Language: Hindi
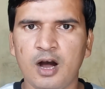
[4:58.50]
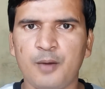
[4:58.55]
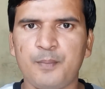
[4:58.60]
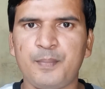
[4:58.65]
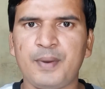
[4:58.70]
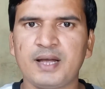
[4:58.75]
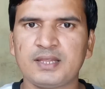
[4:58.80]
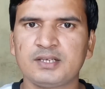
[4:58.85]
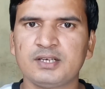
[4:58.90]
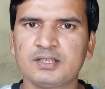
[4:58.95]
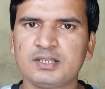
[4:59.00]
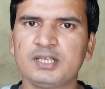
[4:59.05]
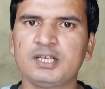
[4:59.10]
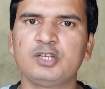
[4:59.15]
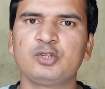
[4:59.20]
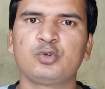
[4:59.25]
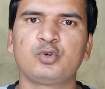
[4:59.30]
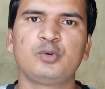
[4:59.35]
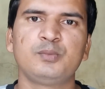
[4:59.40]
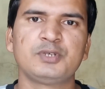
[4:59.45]
अब बात करते
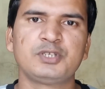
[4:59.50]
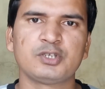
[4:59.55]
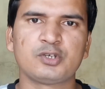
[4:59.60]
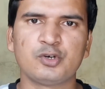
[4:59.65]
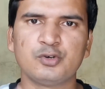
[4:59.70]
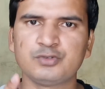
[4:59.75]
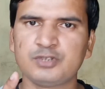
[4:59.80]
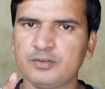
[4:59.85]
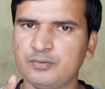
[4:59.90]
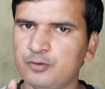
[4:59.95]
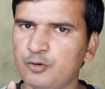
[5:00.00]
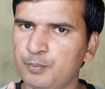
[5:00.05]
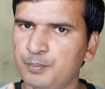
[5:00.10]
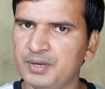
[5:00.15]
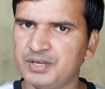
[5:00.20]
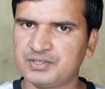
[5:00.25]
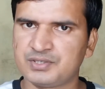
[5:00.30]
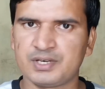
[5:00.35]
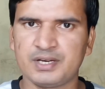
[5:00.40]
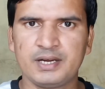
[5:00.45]
हैं कि दोनों में से कौन सा फ़ोन
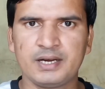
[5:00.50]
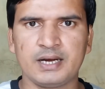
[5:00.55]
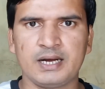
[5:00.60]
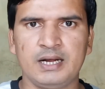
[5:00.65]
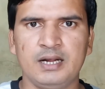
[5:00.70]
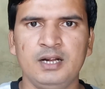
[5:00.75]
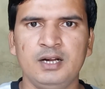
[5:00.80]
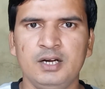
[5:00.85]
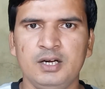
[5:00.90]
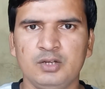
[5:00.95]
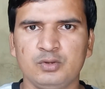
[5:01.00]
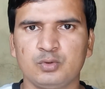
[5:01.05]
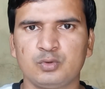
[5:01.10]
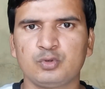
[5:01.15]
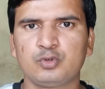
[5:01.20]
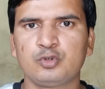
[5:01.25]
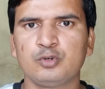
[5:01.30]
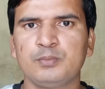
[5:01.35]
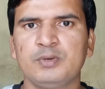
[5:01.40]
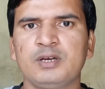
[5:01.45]
बेस्ट रहेगा तो
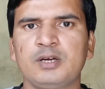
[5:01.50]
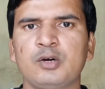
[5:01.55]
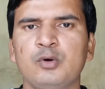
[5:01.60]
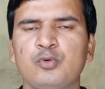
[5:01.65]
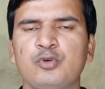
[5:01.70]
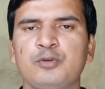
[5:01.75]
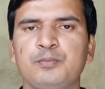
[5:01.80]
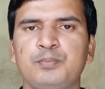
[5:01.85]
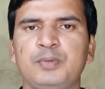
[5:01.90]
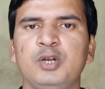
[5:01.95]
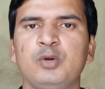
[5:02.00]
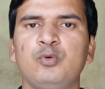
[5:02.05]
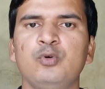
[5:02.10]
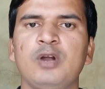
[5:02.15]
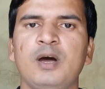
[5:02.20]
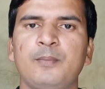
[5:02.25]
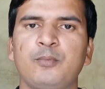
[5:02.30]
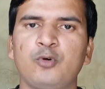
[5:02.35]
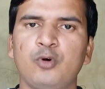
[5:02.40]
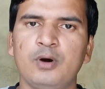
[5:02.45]
दोस्तों मैं कहूँ कि
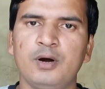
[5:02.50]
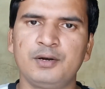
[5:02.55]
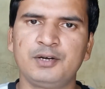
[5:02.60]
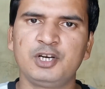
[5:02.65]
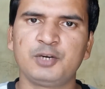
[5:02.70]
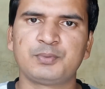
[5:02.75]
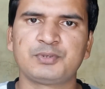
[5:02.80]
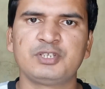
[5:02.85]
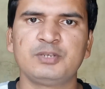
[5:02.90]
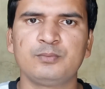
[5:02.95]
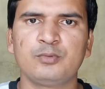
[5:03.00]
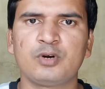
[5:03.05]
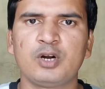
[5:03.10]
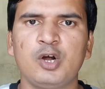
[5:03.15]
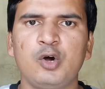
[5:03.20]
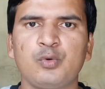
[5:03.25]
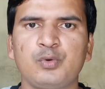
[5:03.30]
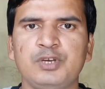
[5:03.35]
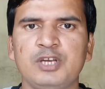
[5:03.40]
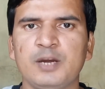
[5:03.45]
बिल्कुल आपको हंड्रेड बोल
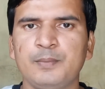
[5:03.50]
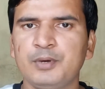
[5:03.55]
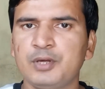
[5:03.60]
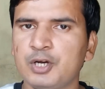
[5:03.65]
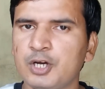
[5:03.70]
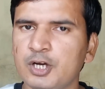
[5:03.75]
रहा हूँ कि यहाँ पे